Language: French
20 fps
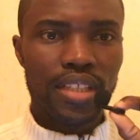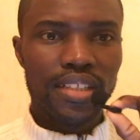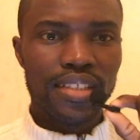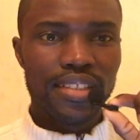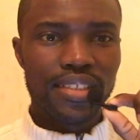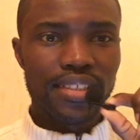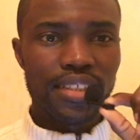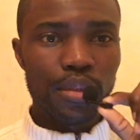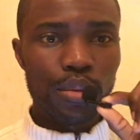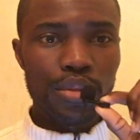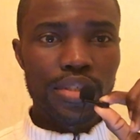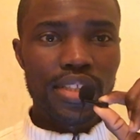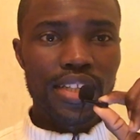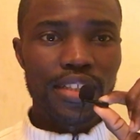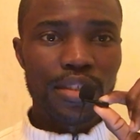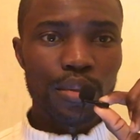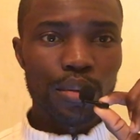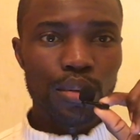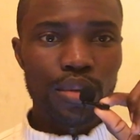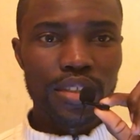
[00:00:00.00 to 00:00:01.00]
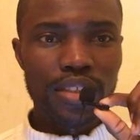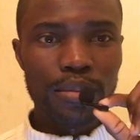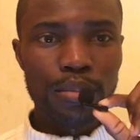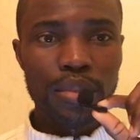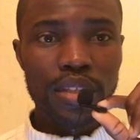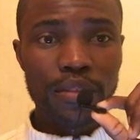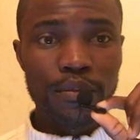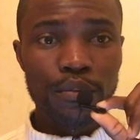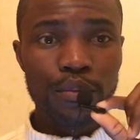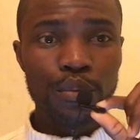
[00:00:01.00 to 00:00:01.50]
Salut c'est Nathan et
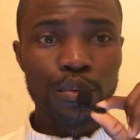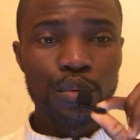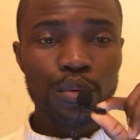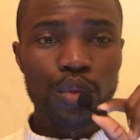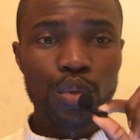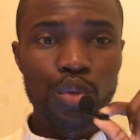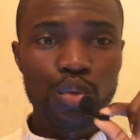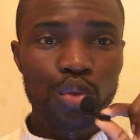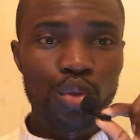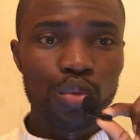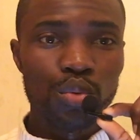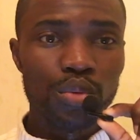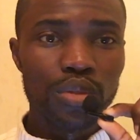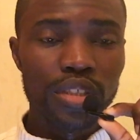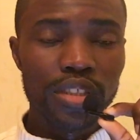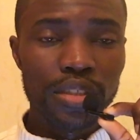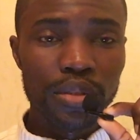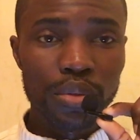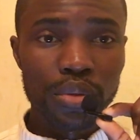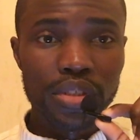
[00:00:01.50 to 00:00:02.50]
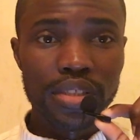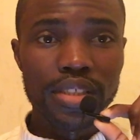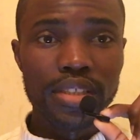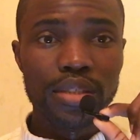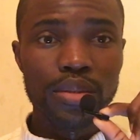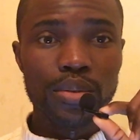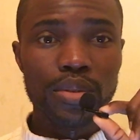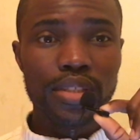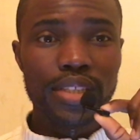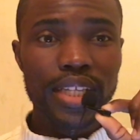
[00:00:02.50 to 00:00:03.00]
bienvenue aujourd'hui dans
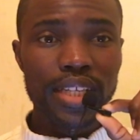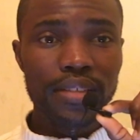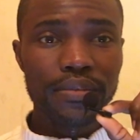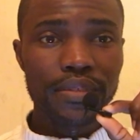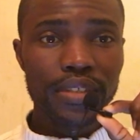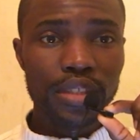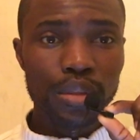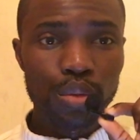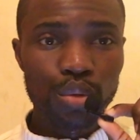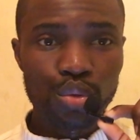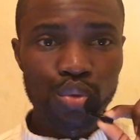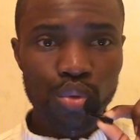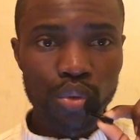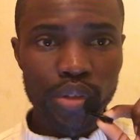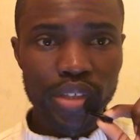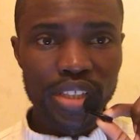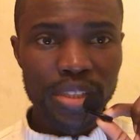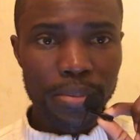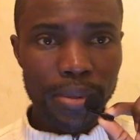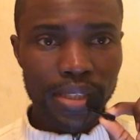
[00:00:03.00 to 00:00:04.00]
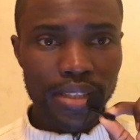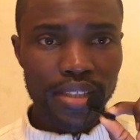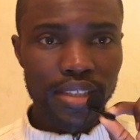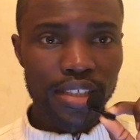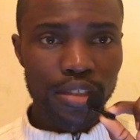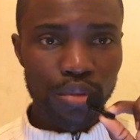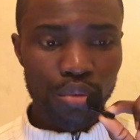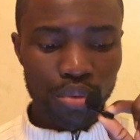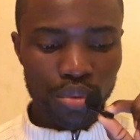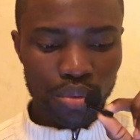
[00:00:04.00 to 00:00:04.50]
cette série de vidéos sur
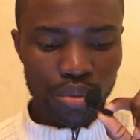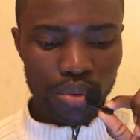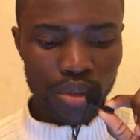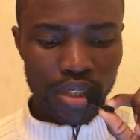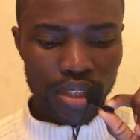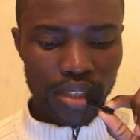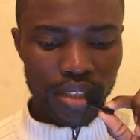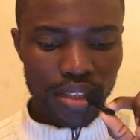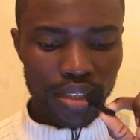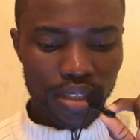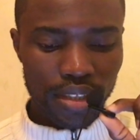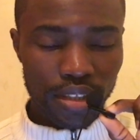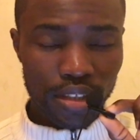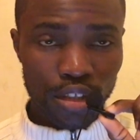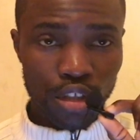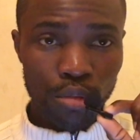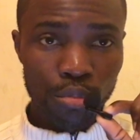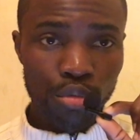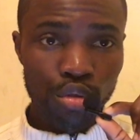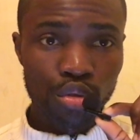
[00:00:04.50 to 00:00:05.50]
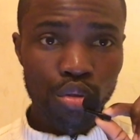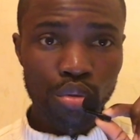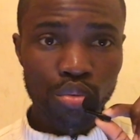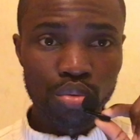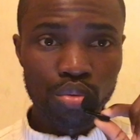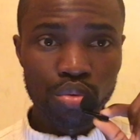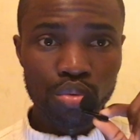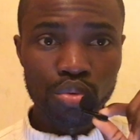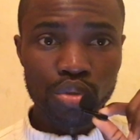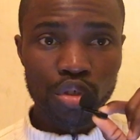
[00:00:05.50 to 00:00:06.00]
l'expatriation et comme tu t'en
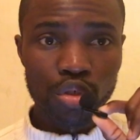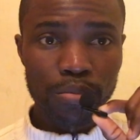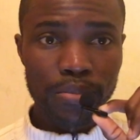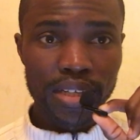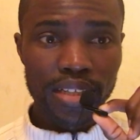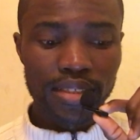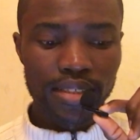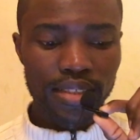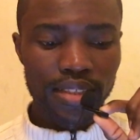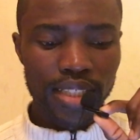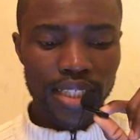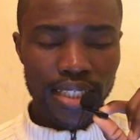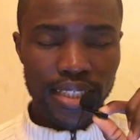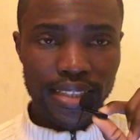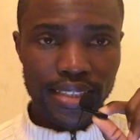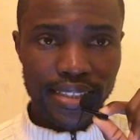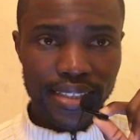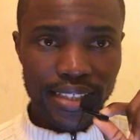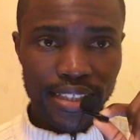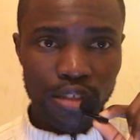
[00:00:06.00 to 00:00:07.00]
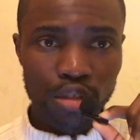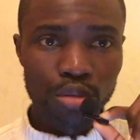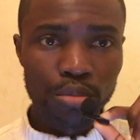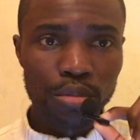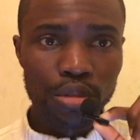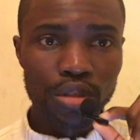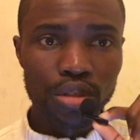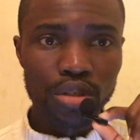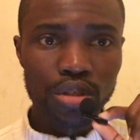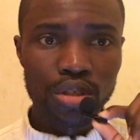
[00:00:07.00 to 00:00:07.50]
doutes nous allons parler des
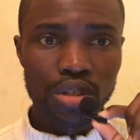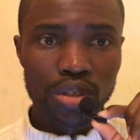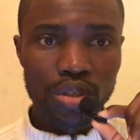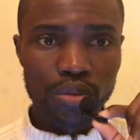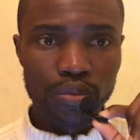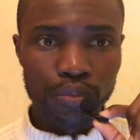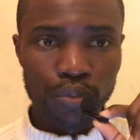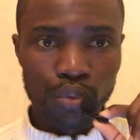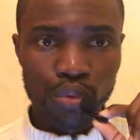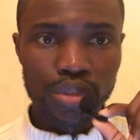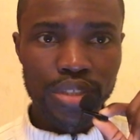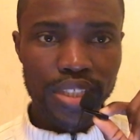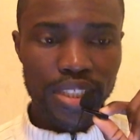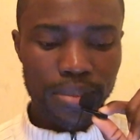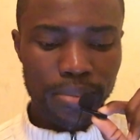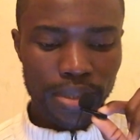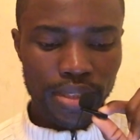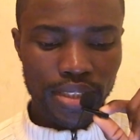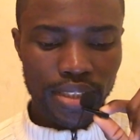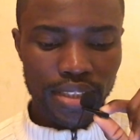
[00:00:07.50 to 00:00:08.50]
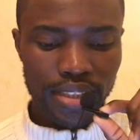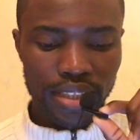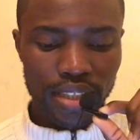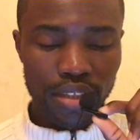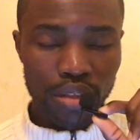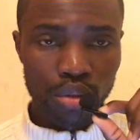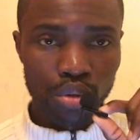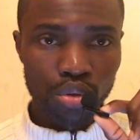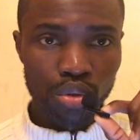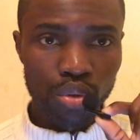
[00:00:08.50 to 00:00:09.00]
comment vous
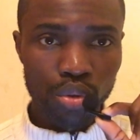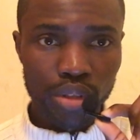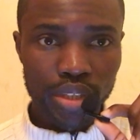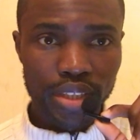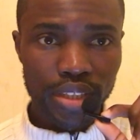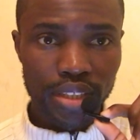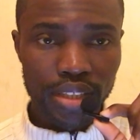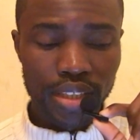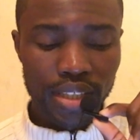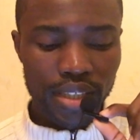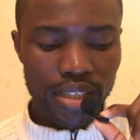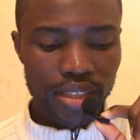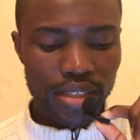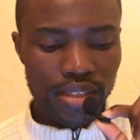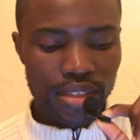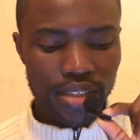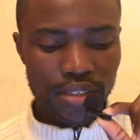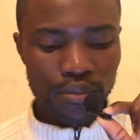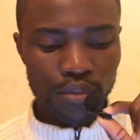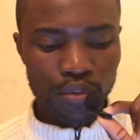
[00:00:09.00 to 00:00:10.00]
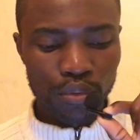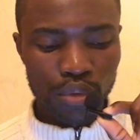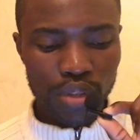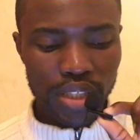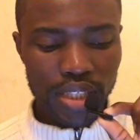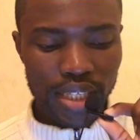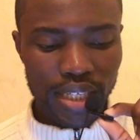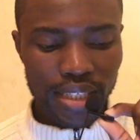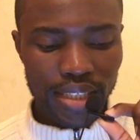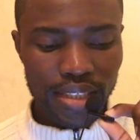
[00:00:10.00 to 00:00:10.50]
expatrier en Hongrie si vous
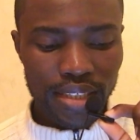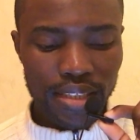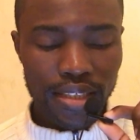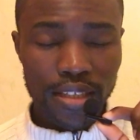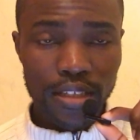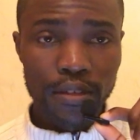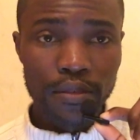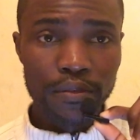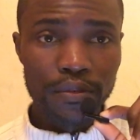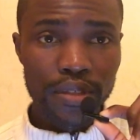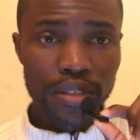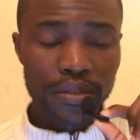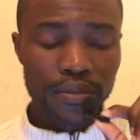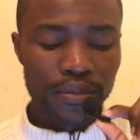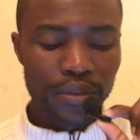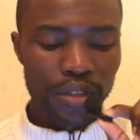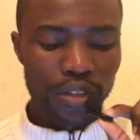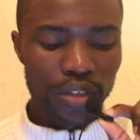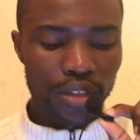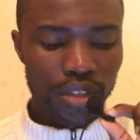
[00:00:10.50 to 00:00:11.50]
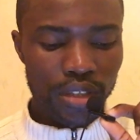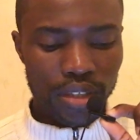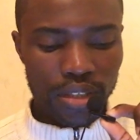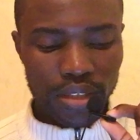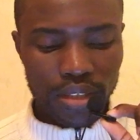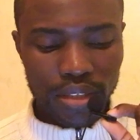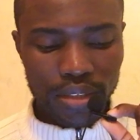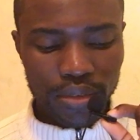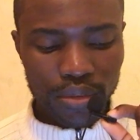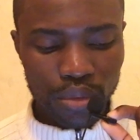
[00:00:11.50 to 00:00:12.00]
voulez aller vivre
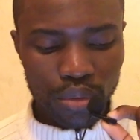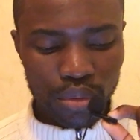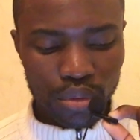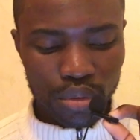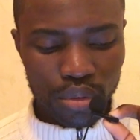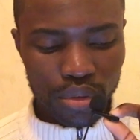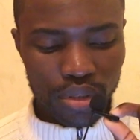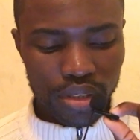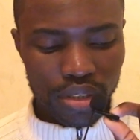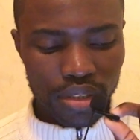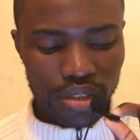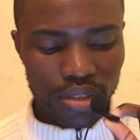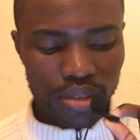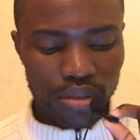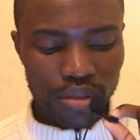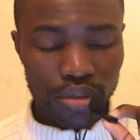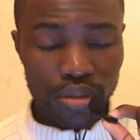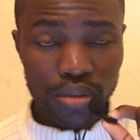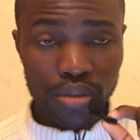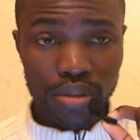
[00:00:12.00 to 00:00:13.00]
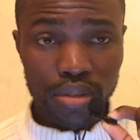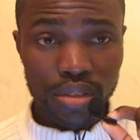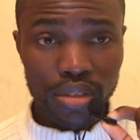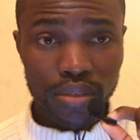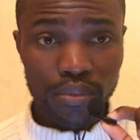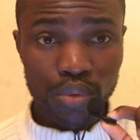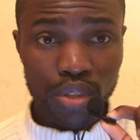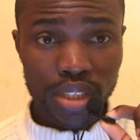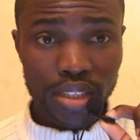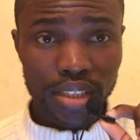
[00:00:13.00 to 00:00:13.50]
et donc euh, si euh, ça
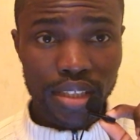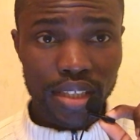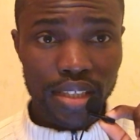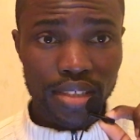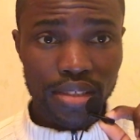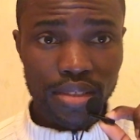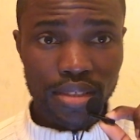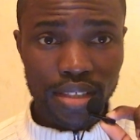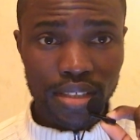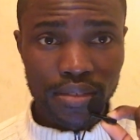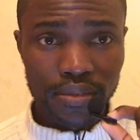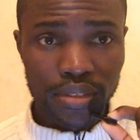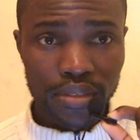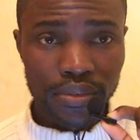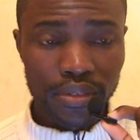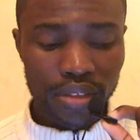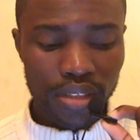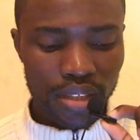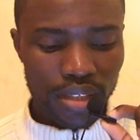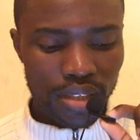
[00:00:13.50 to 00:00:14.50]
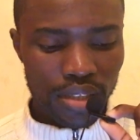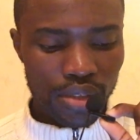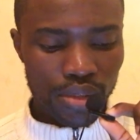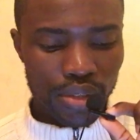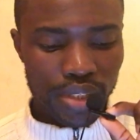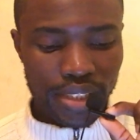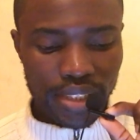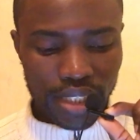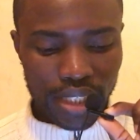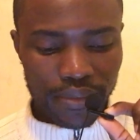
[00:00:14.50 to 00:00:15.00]
vous intéresse d'aller vivre
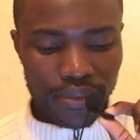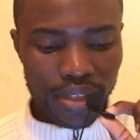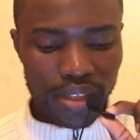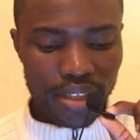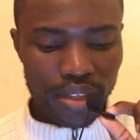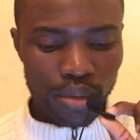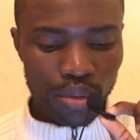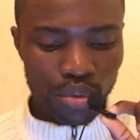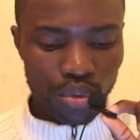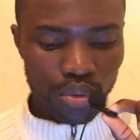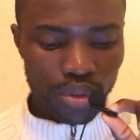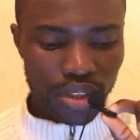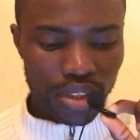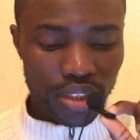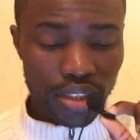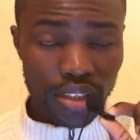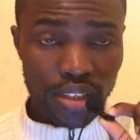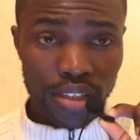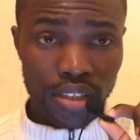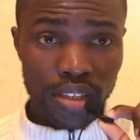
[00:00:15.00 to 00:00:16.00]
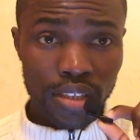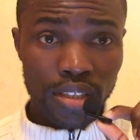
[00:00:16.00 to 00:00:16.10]
et travailler en Hongrie